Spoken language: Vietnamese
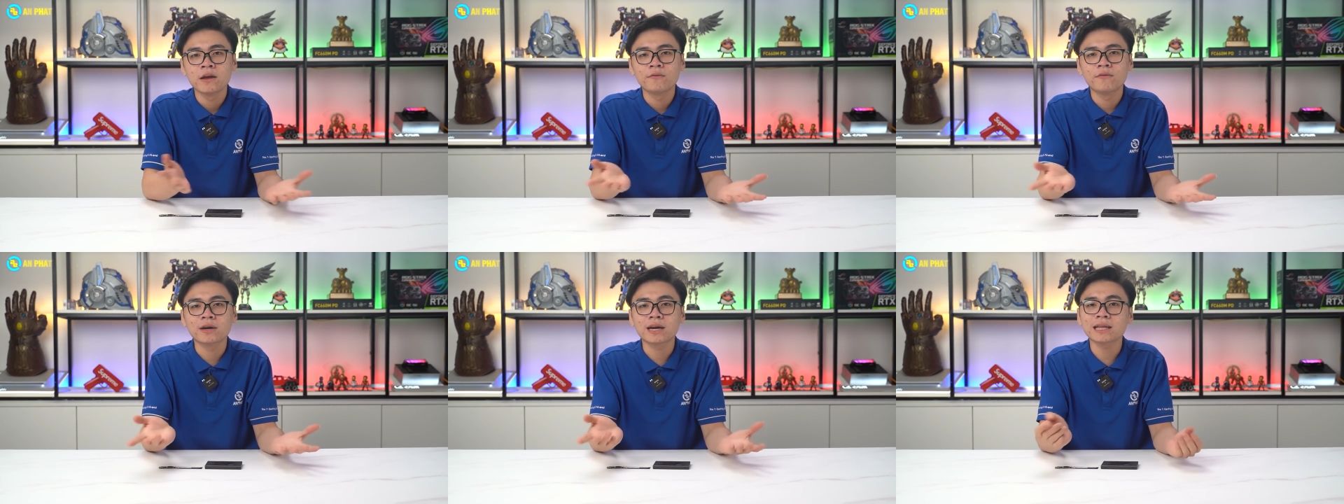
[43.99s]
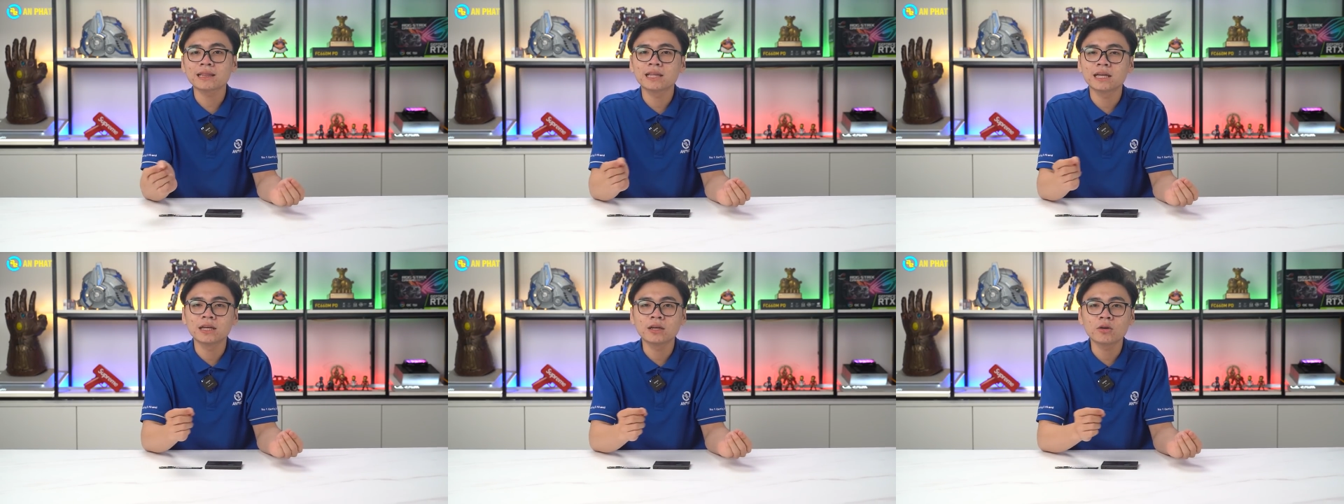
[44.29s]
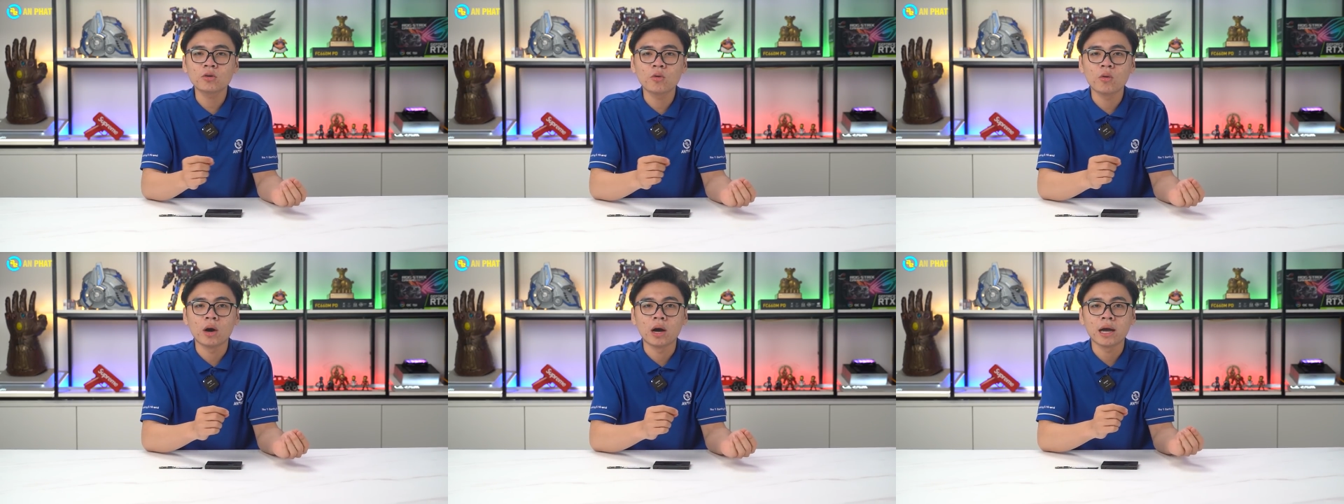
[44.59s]
Với cách
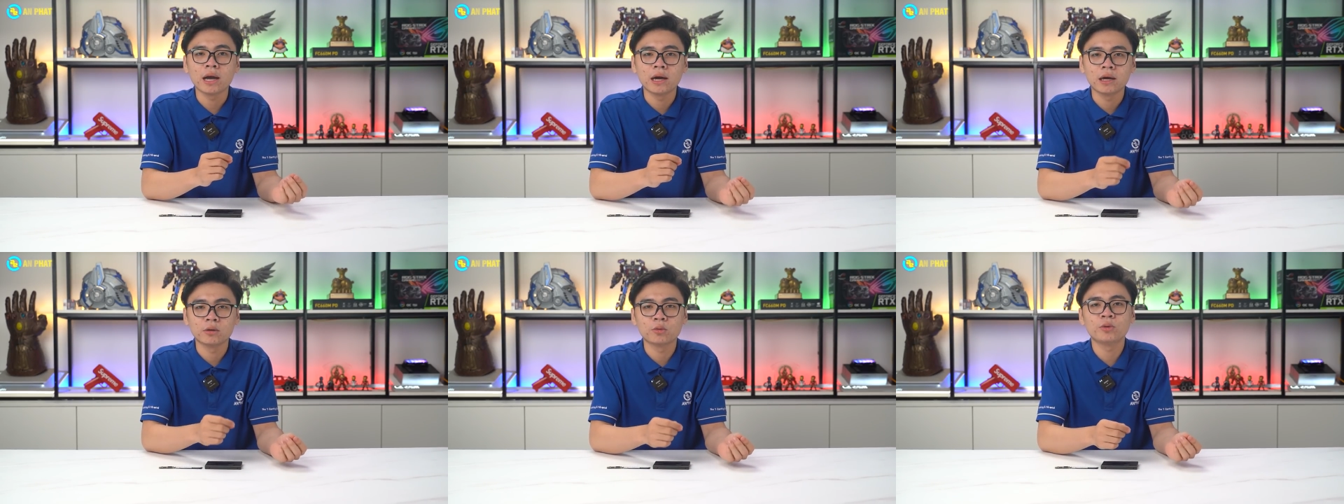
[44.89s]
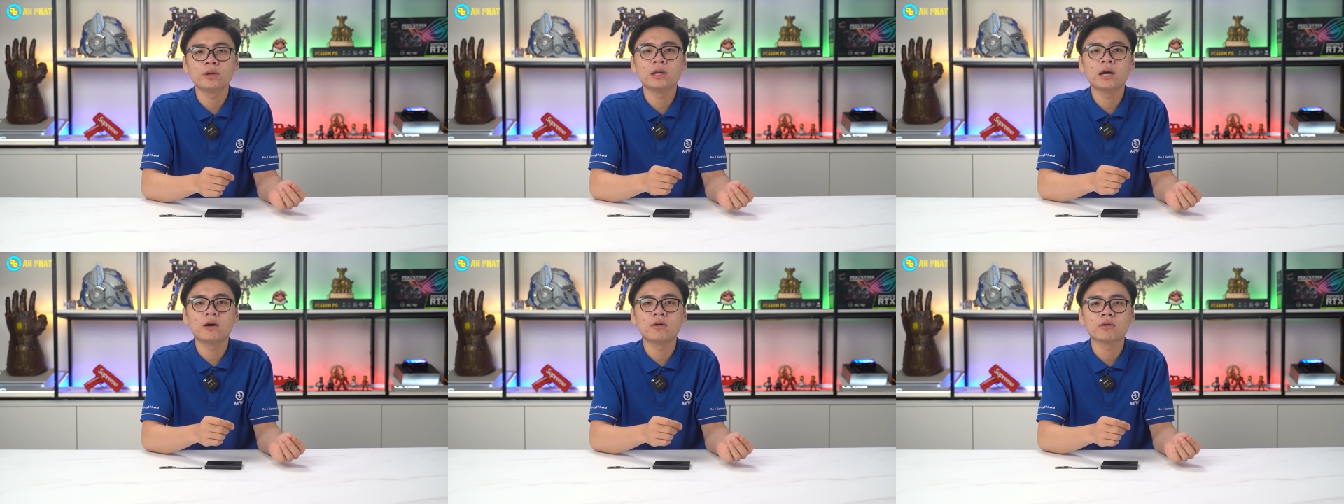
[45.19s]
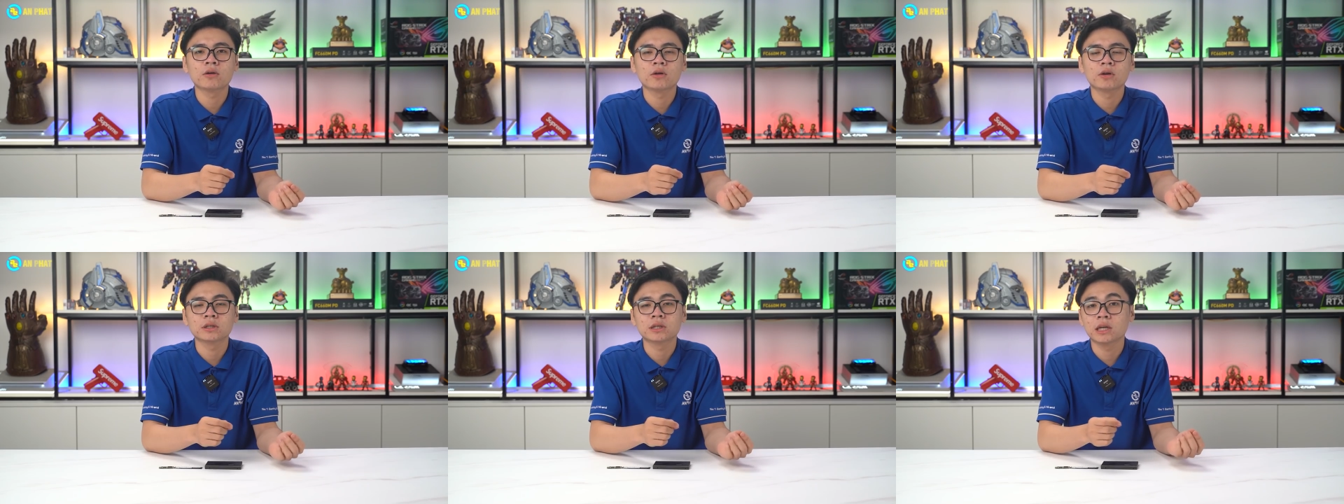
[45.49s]
tính của Windows
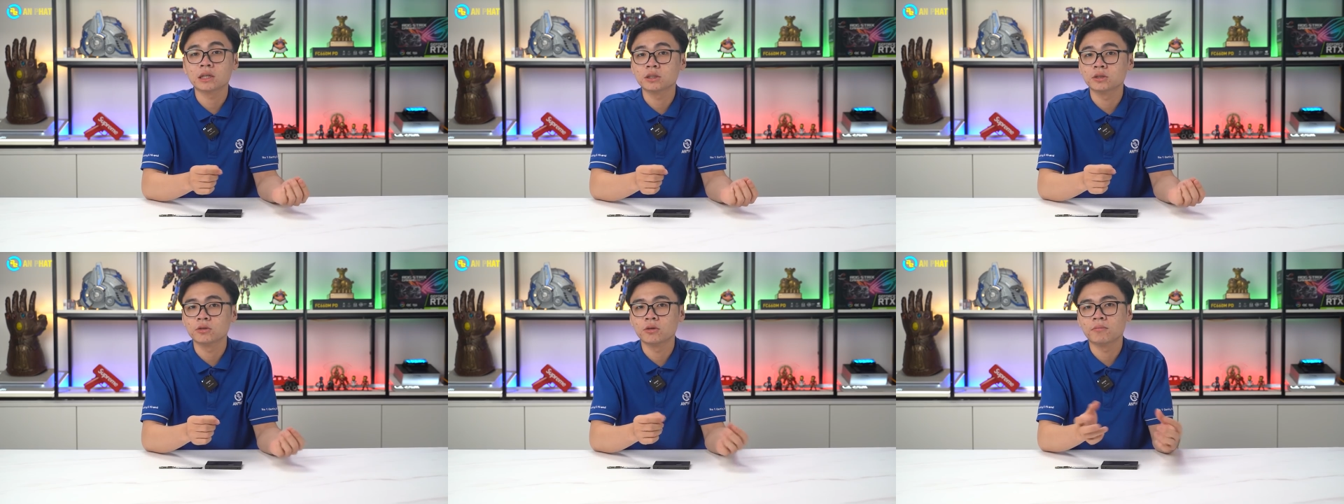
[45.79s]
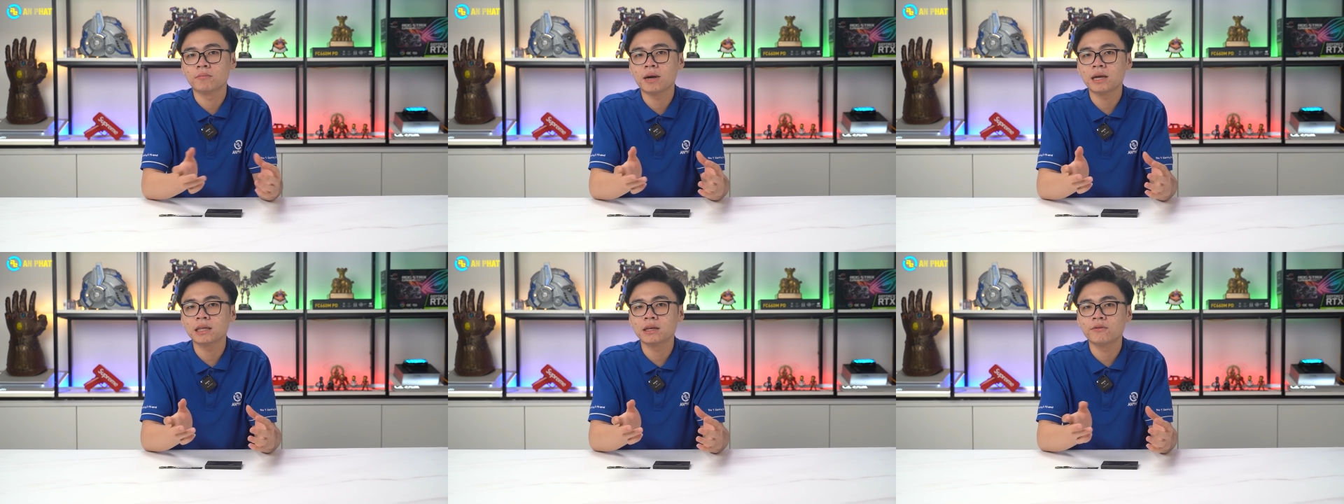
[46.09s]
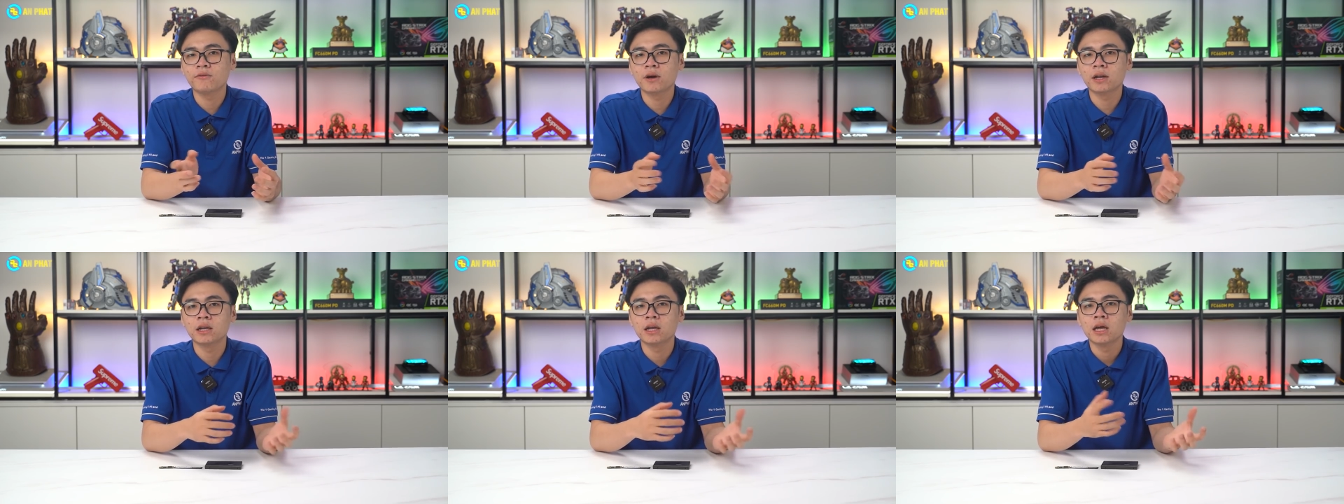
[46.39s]
đó chính là sử dụng mã nhị
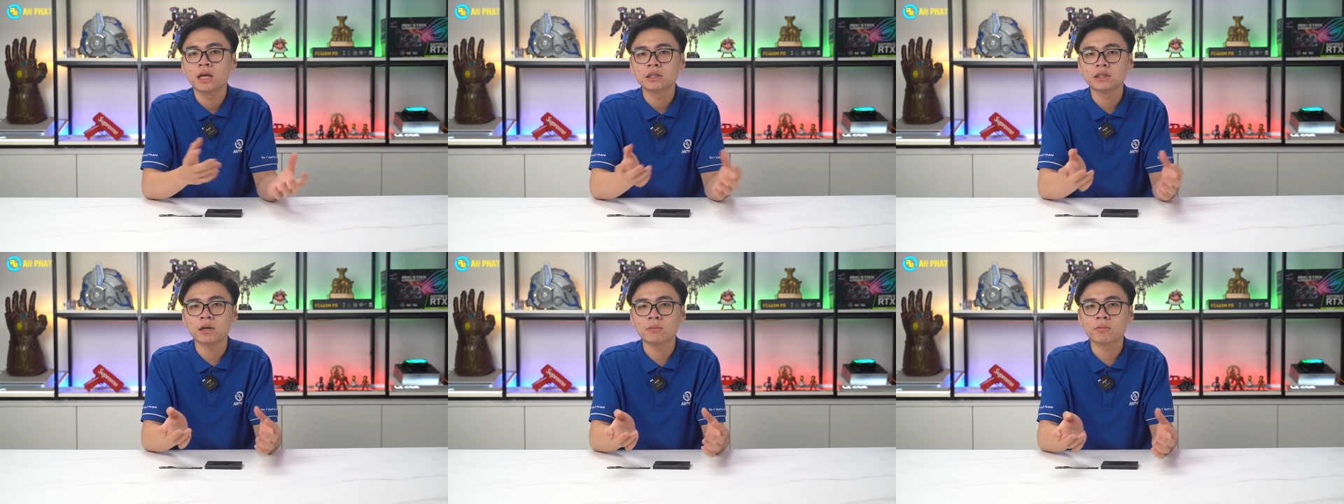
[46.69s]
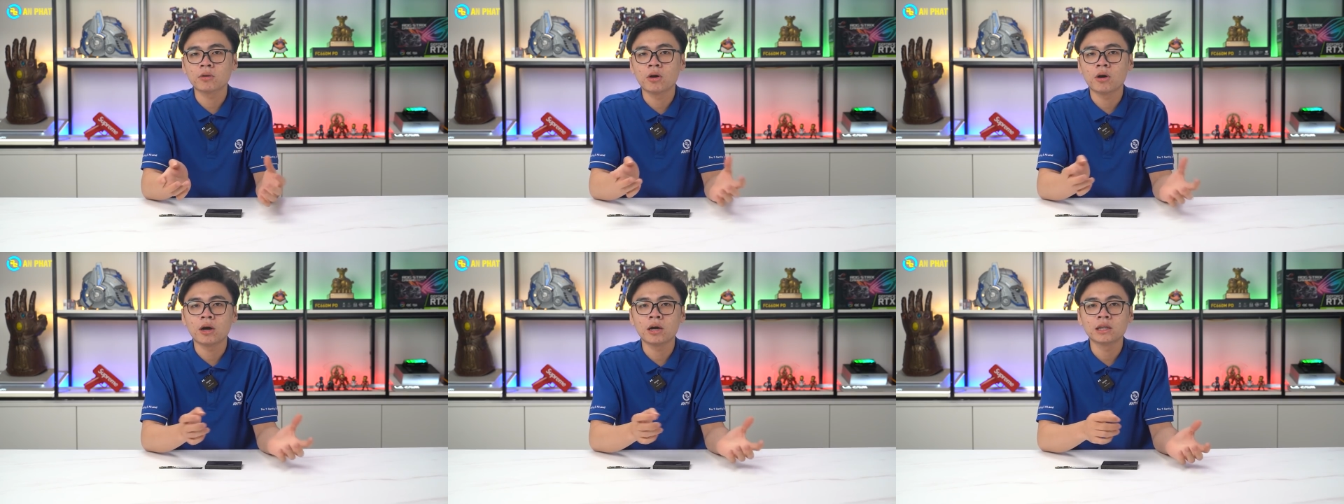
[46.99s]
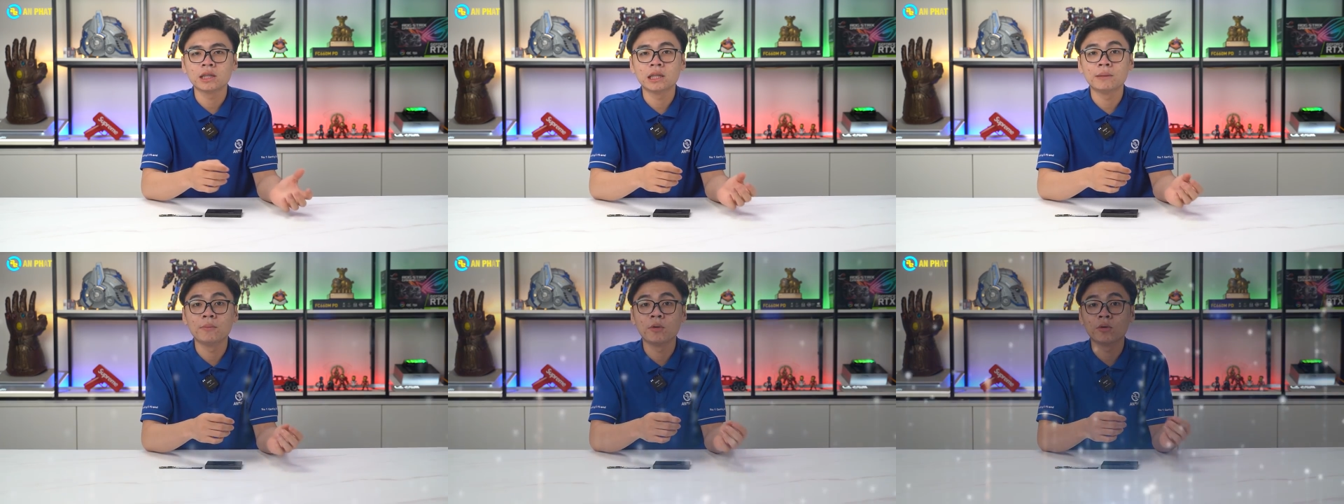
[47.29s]
phân, trong đó thì